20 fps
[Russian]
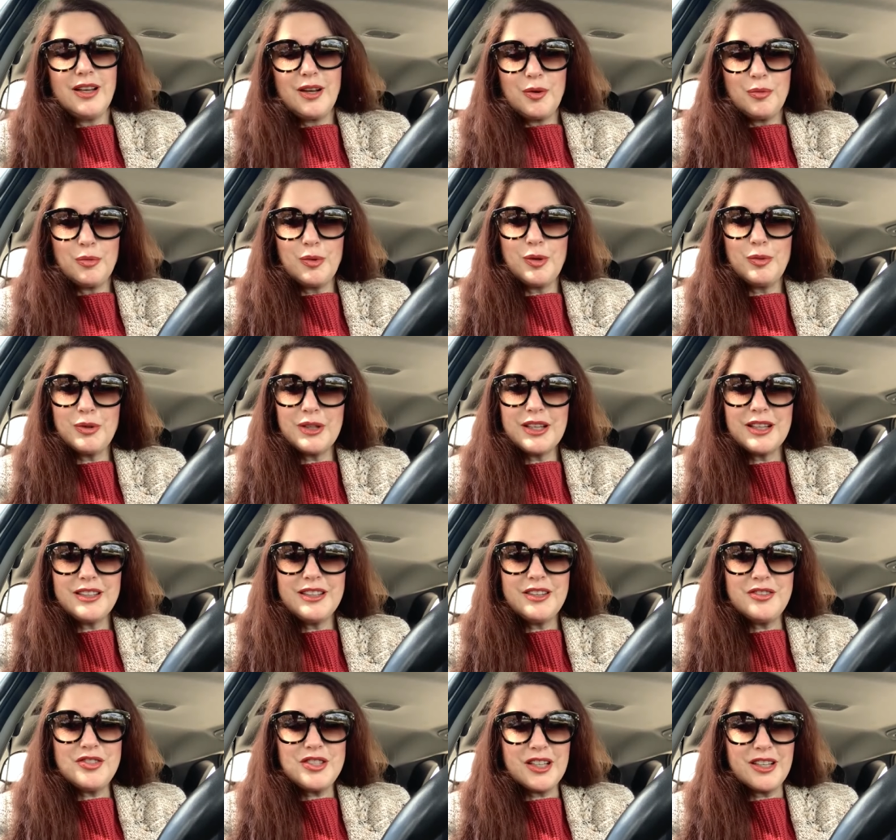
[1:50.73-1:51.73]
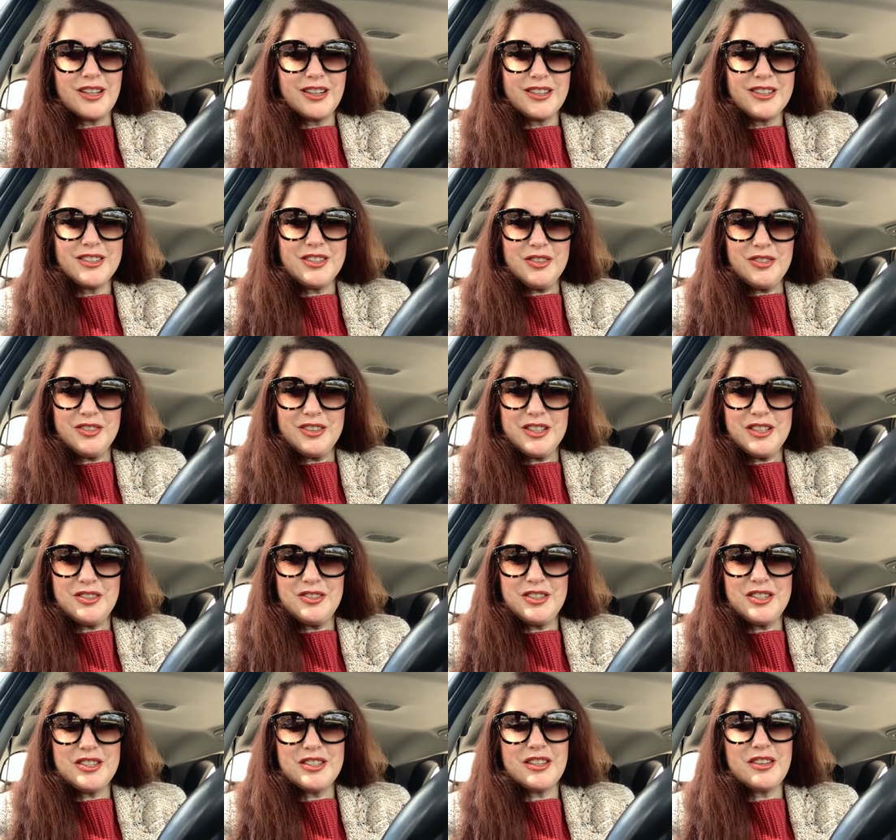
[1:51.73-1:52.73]
ну, молодые все красивые,
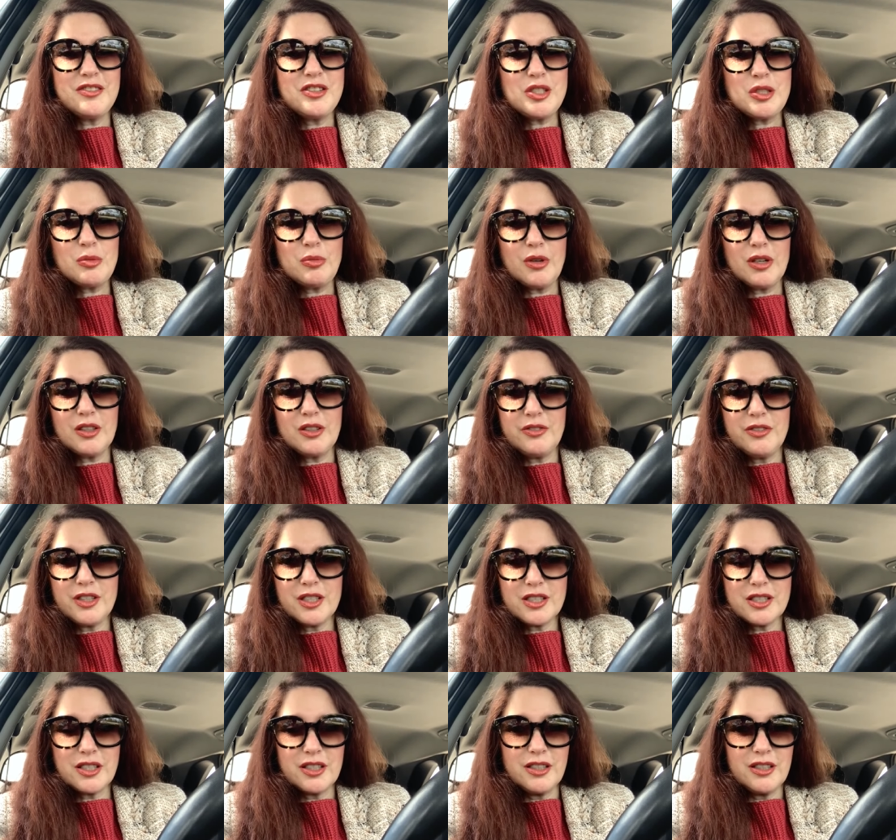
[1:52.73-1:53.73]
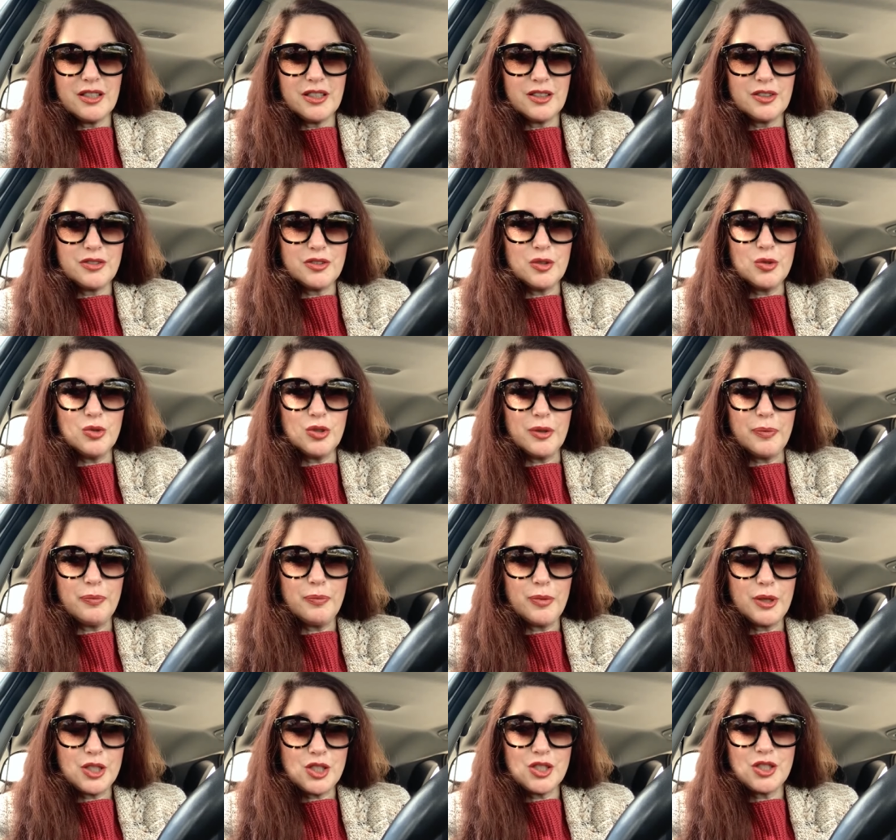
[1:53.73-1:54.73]
не, независимо от веса и от фигуры.
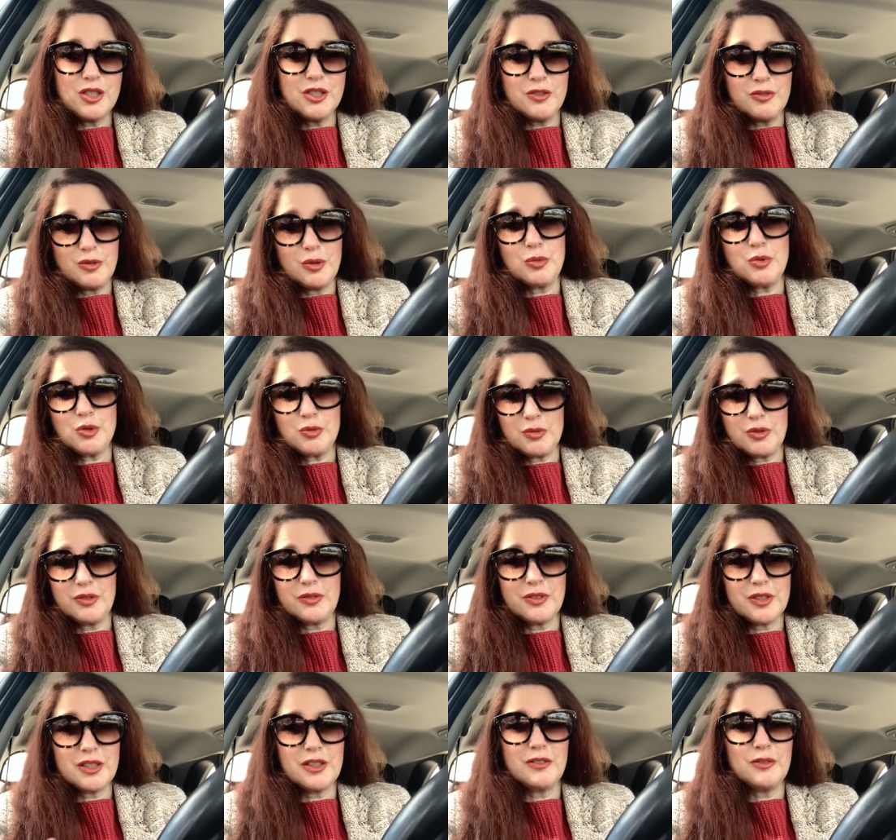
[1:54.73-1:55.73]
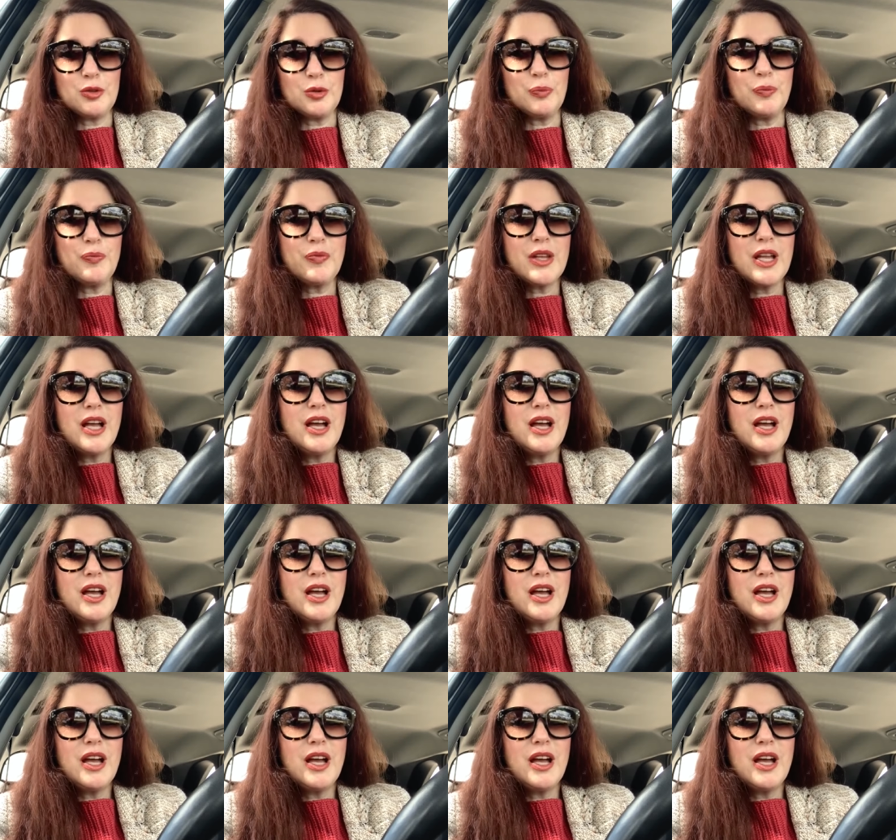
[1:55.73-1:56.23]
Почти, в общем-то, в основном.